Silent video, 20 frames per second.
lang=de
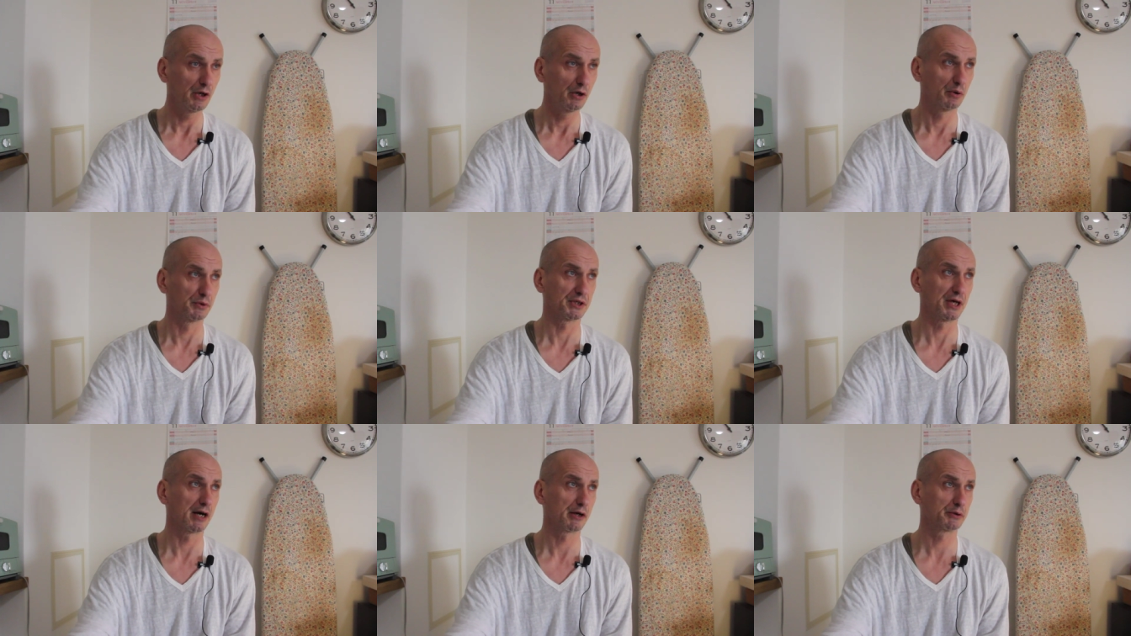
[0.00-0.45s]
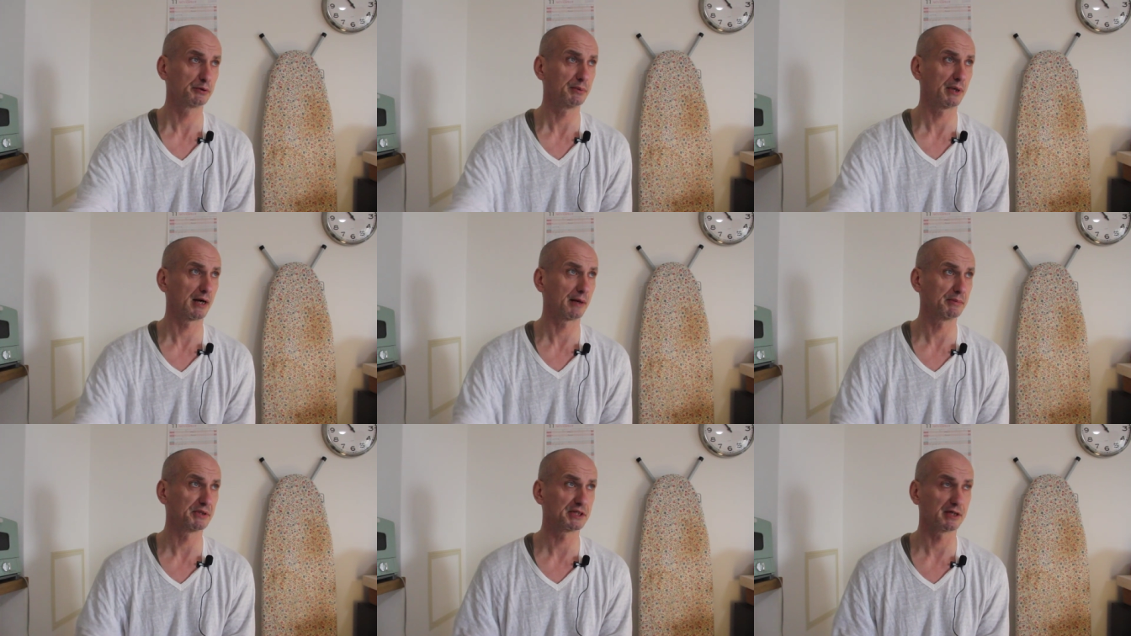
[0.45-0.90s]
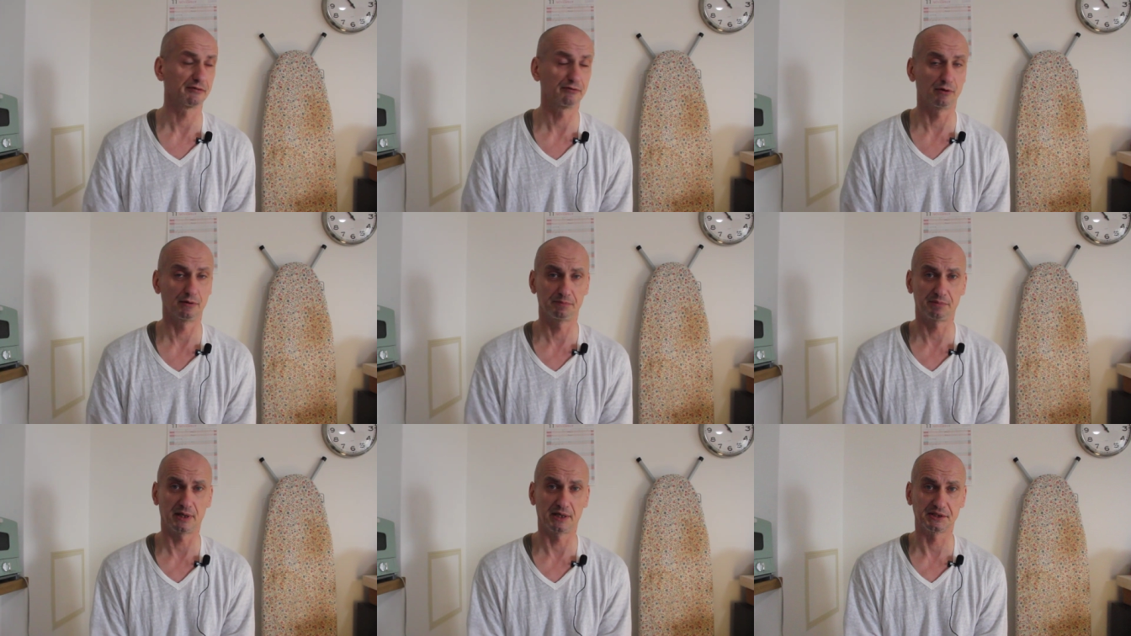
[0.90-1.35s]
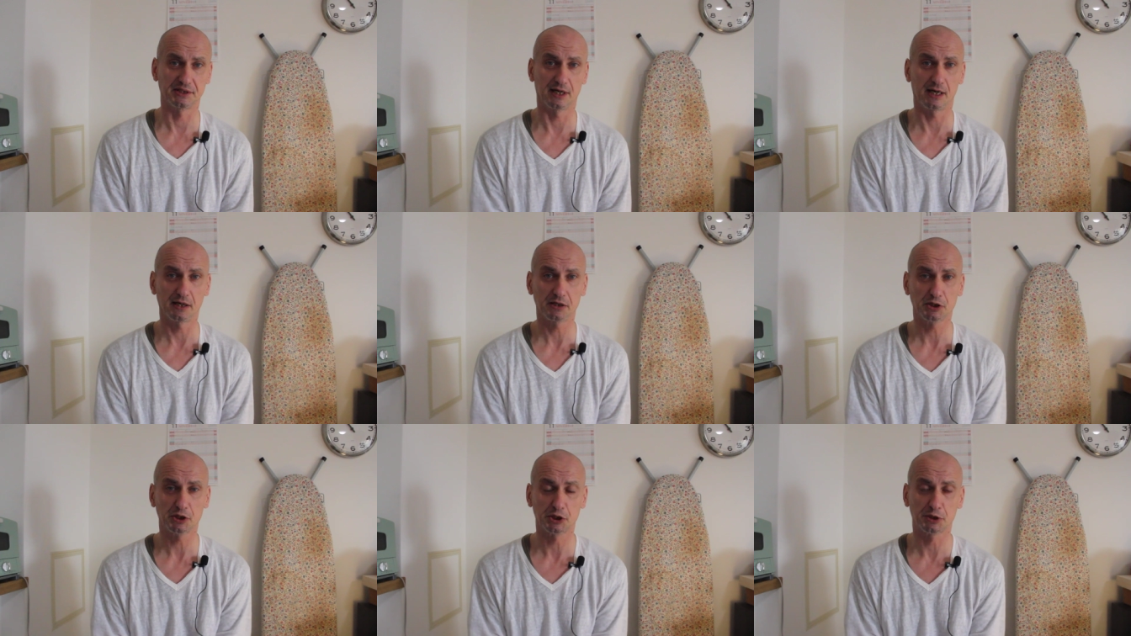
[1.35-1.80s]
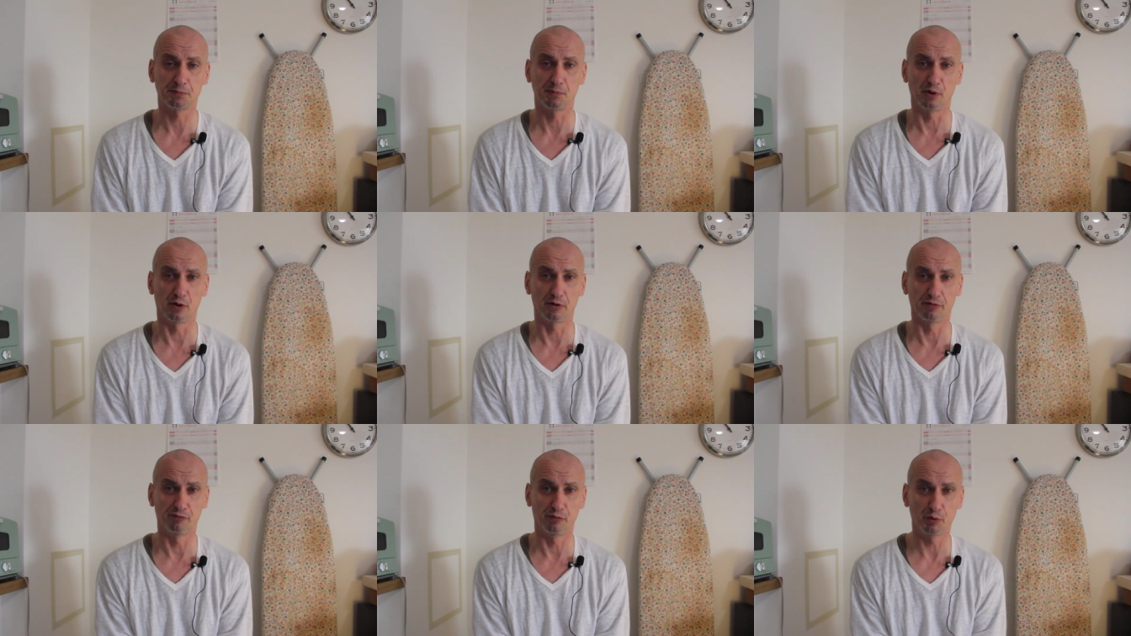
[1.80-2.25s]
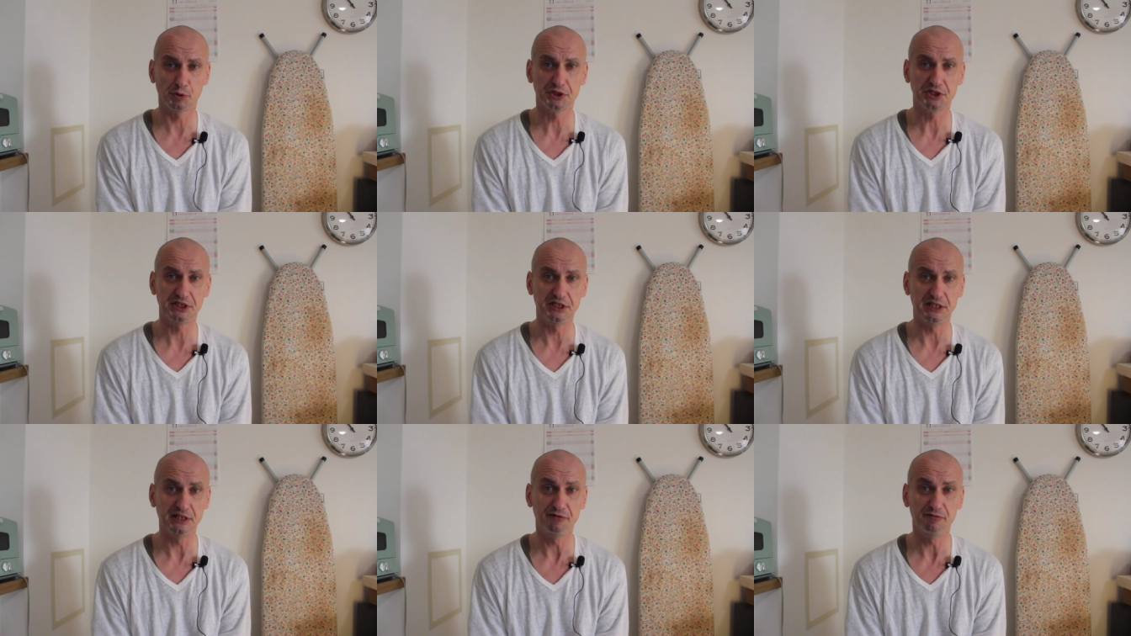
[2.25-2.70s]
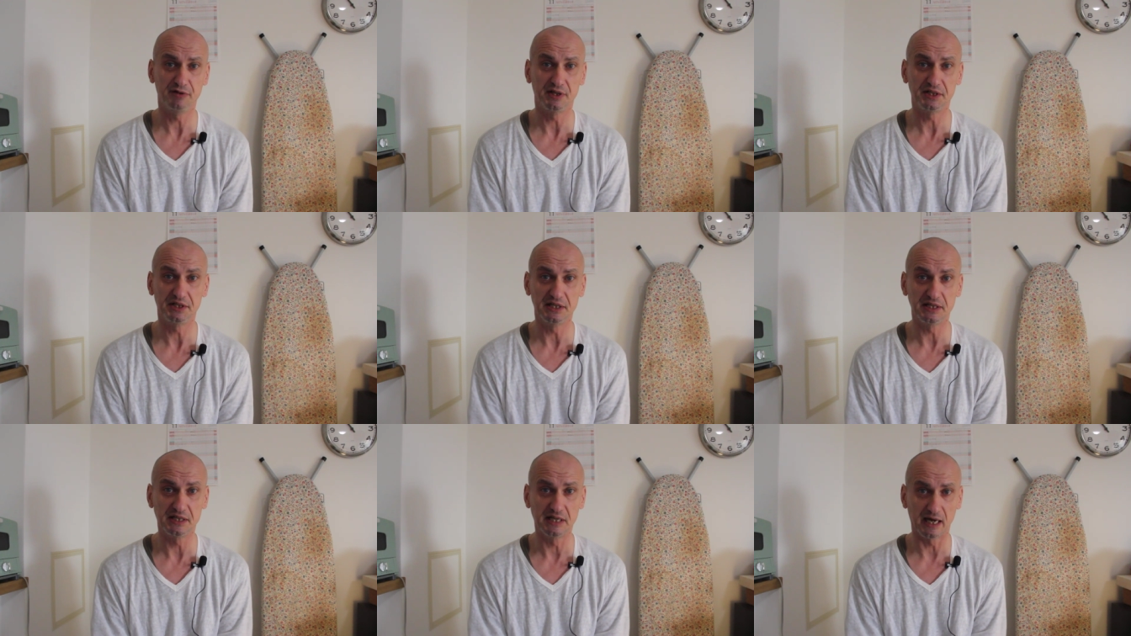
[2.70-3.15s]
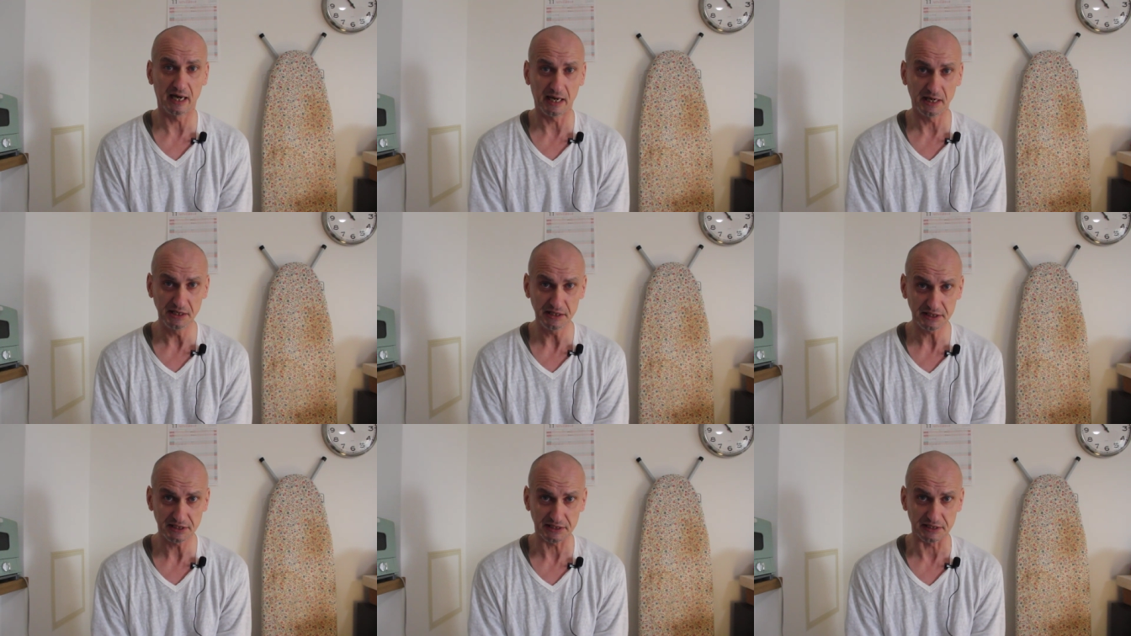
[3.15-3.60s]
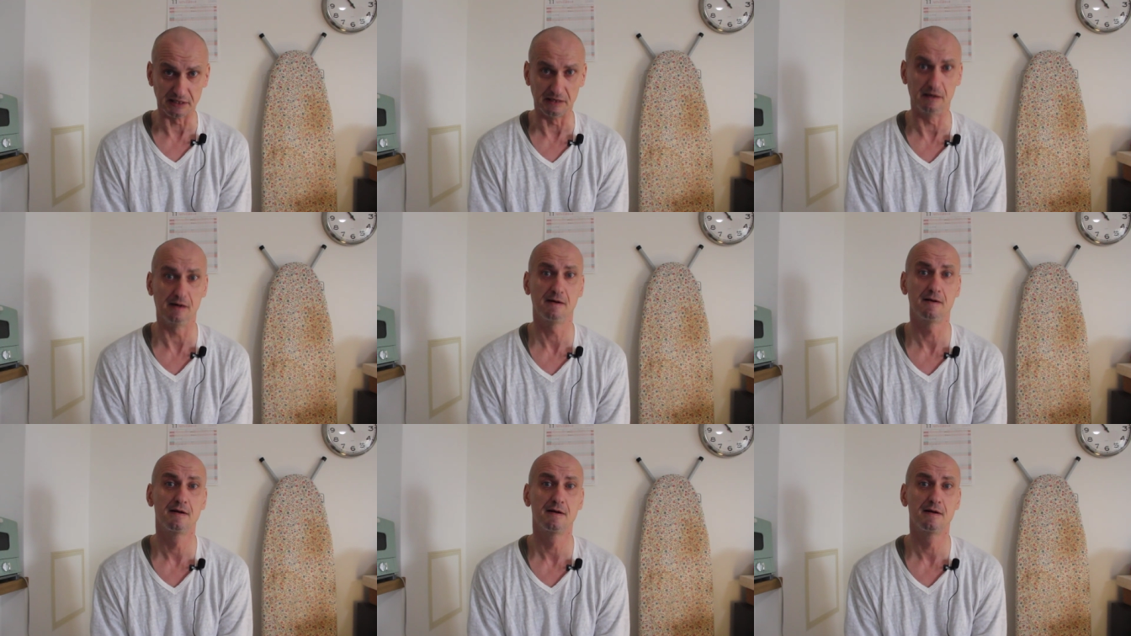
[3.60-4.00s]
Und darüber habe ich ja vor ein paar Tagen gesprochen. Wo ziehen wir die Grenze?